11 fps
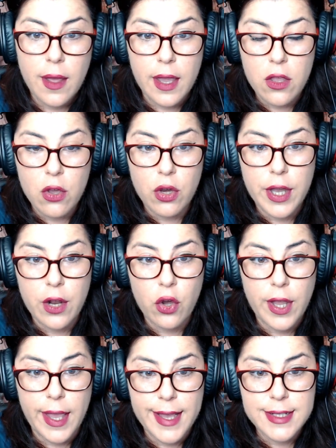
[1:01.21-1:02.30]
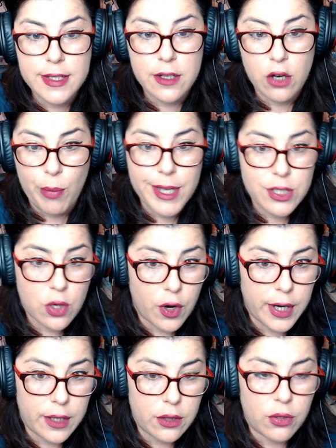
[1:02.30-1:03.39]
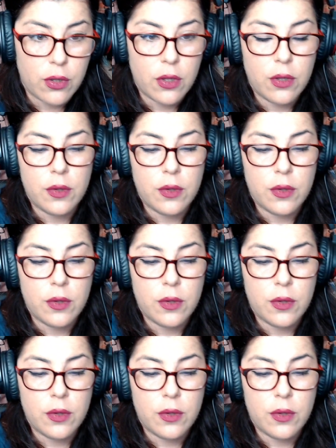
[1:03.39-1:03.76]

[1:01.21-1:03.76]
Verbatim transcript: que yo creo que es lo más correcto.